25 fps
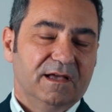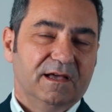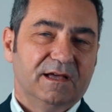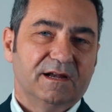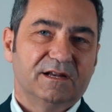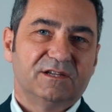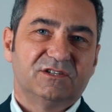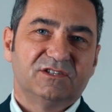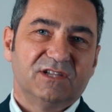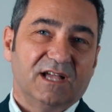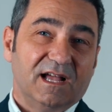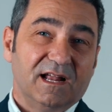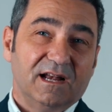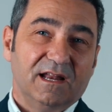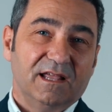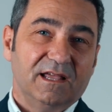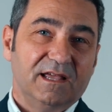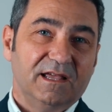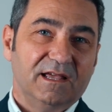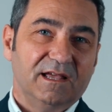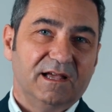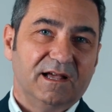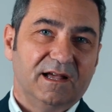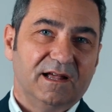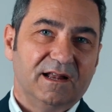
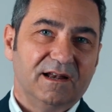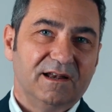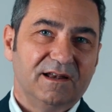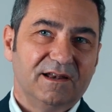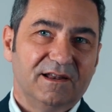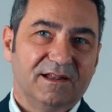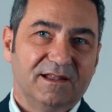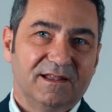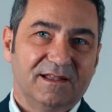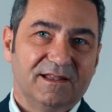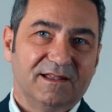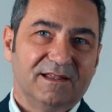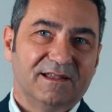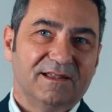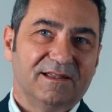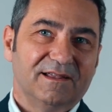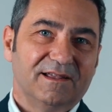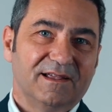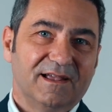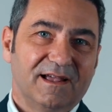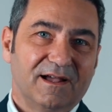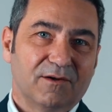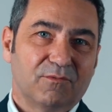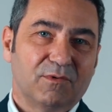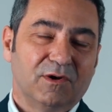risale al,
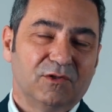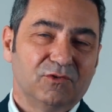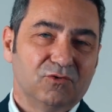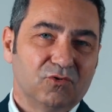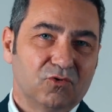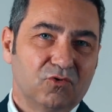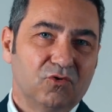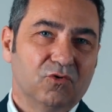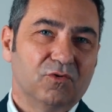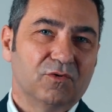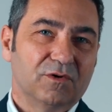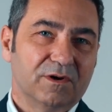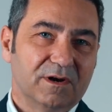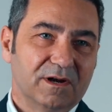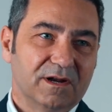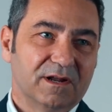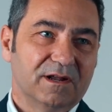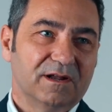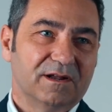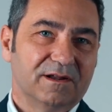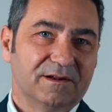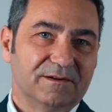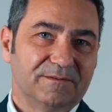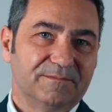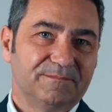a quando con,
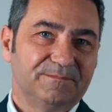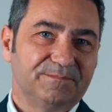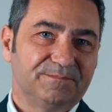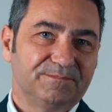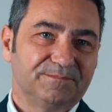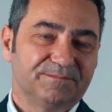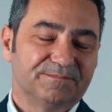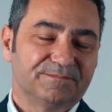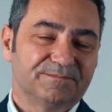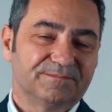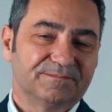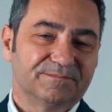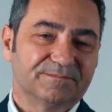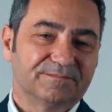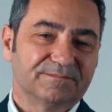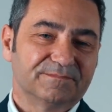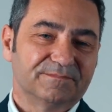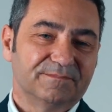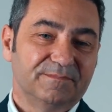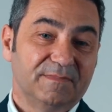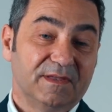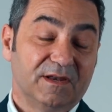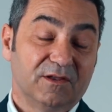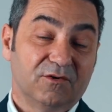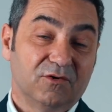eh,
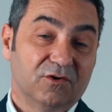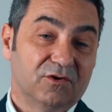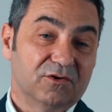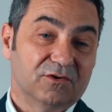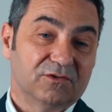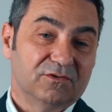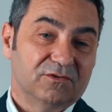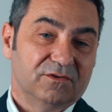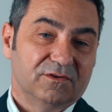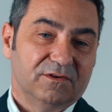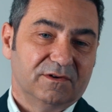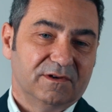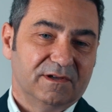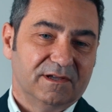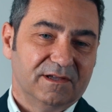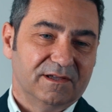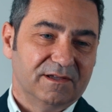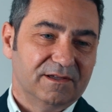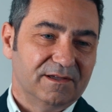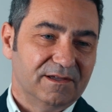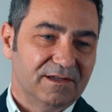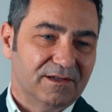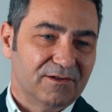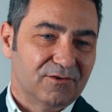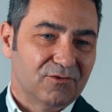mi ricordo,
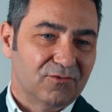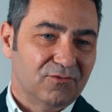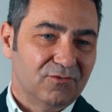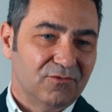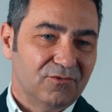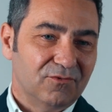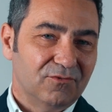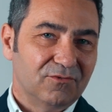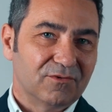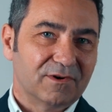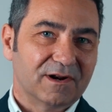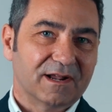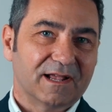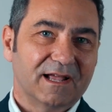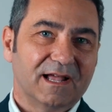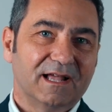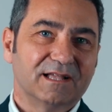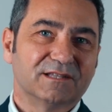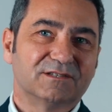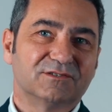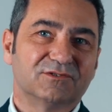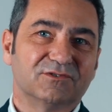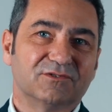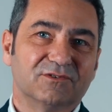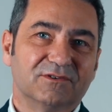eh, ero un
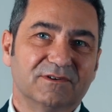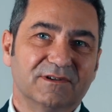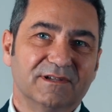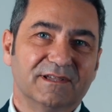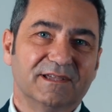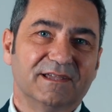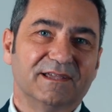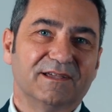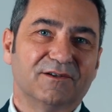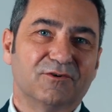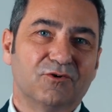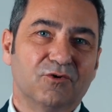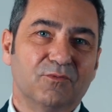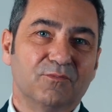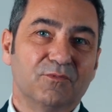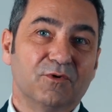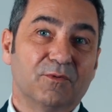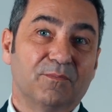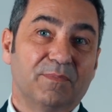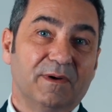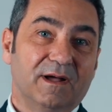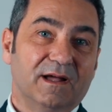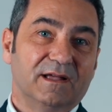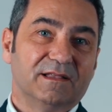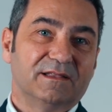ragazzo e con mio
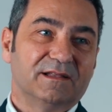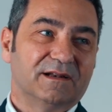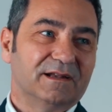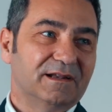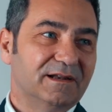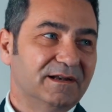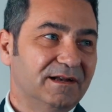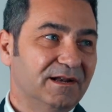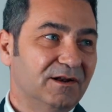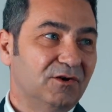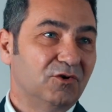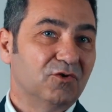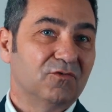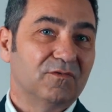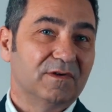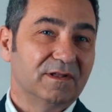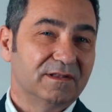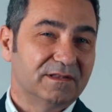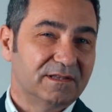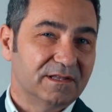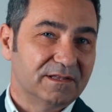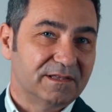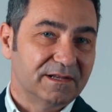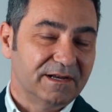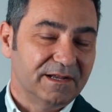padre nel
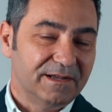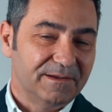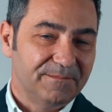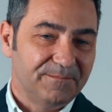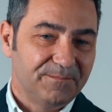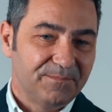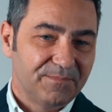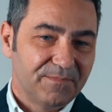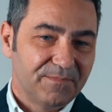93